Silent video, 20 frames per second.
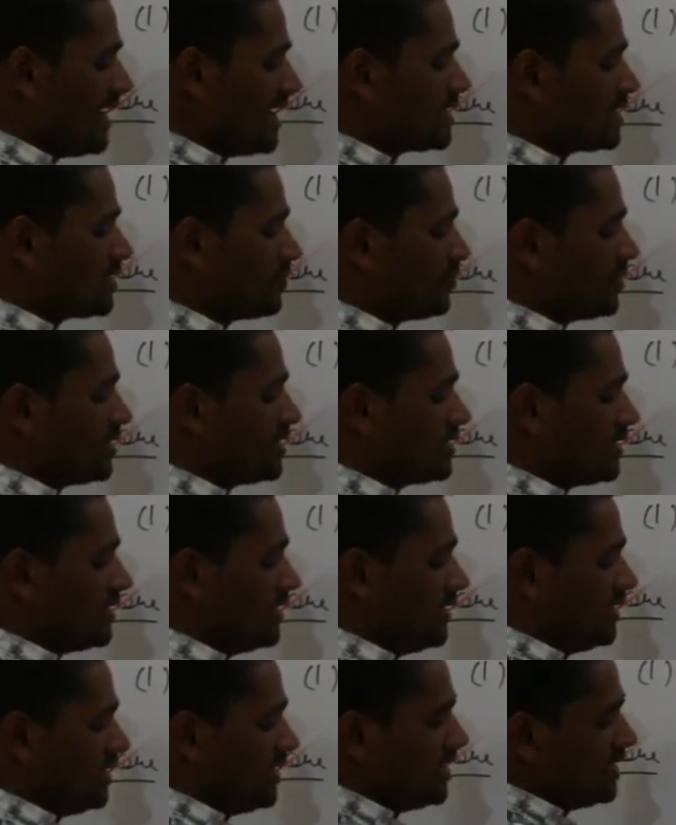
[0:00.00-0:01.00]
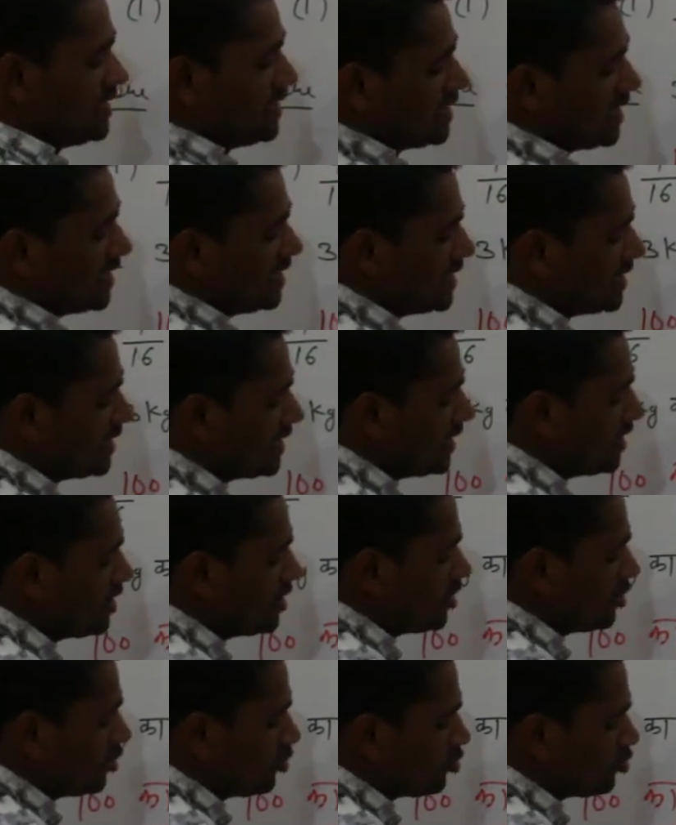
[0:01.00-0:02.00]
एक्स परसेंट ये निकालेंगे
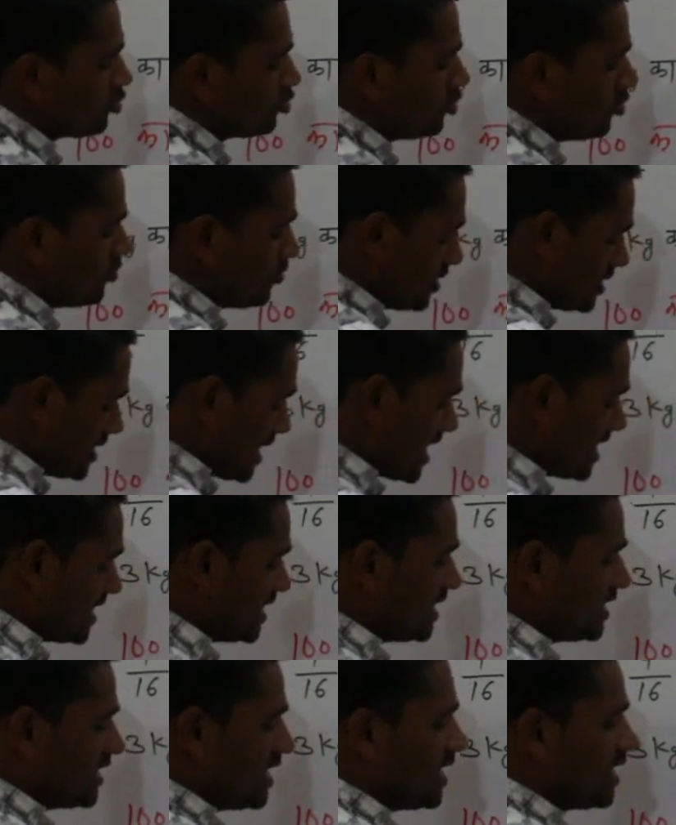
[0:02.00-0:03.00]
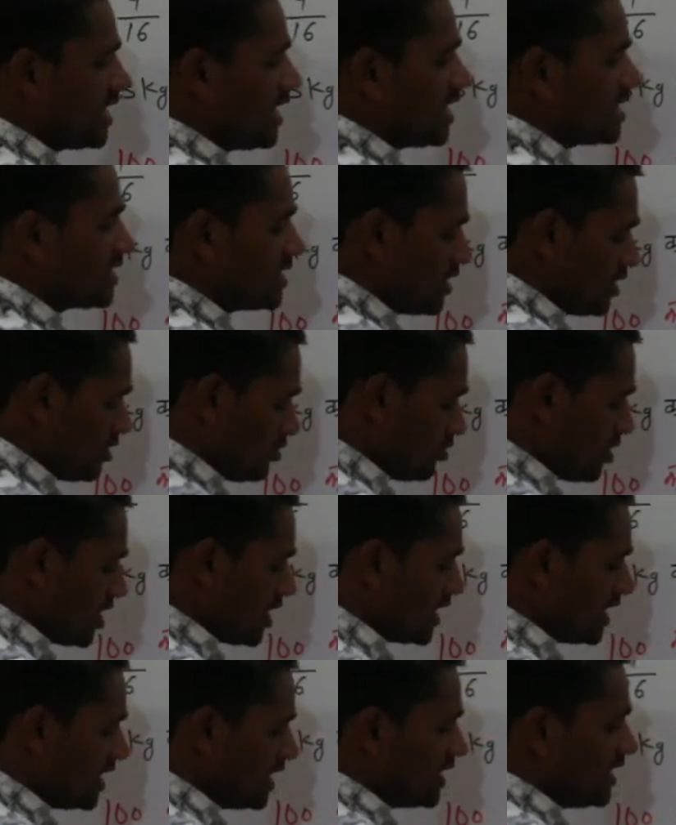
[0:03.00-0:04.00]
तो शुरू में पचास लिखना है काग जगह
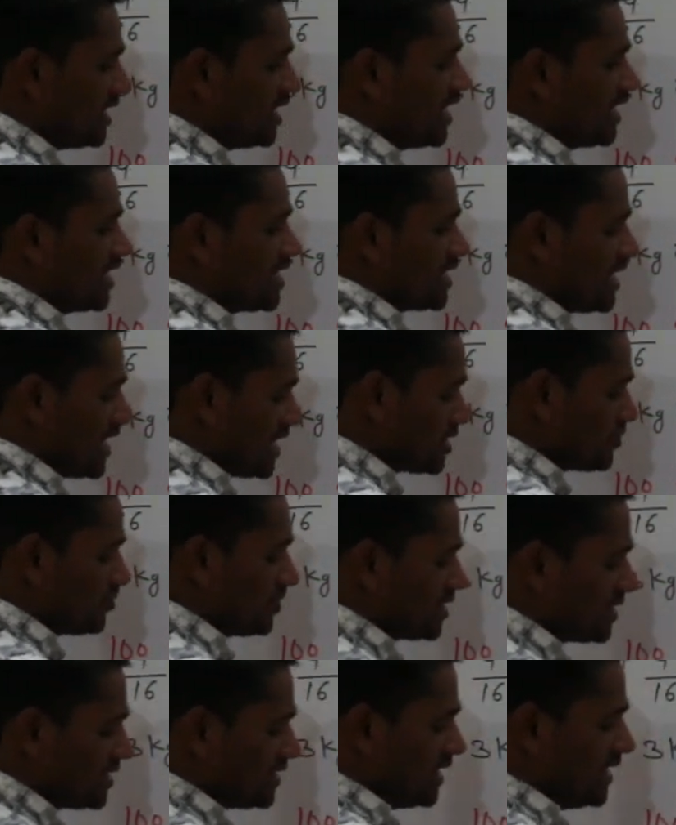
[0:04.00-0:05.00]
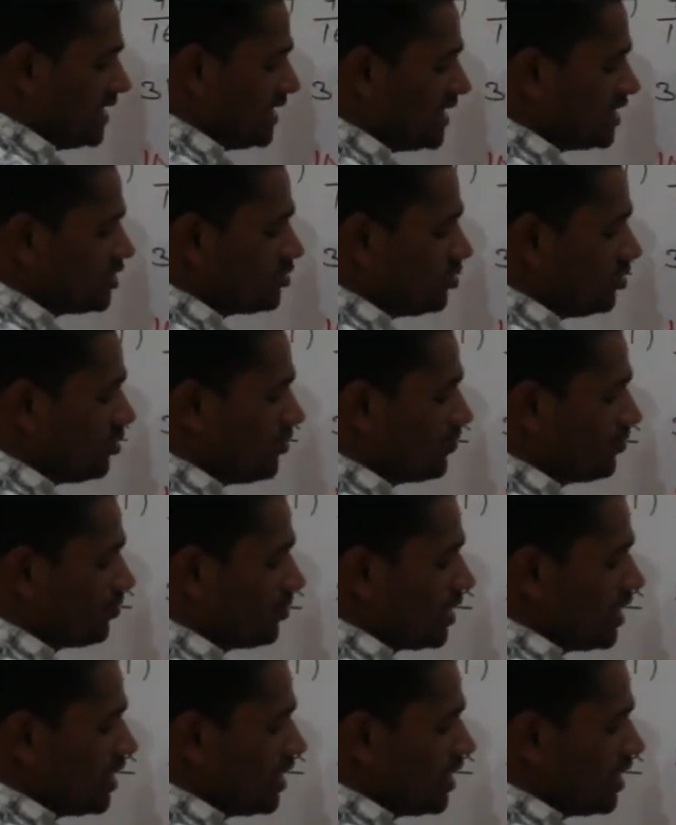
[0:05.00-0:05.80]
गुड़ा लिखते हैं एक्स परसेंटेज को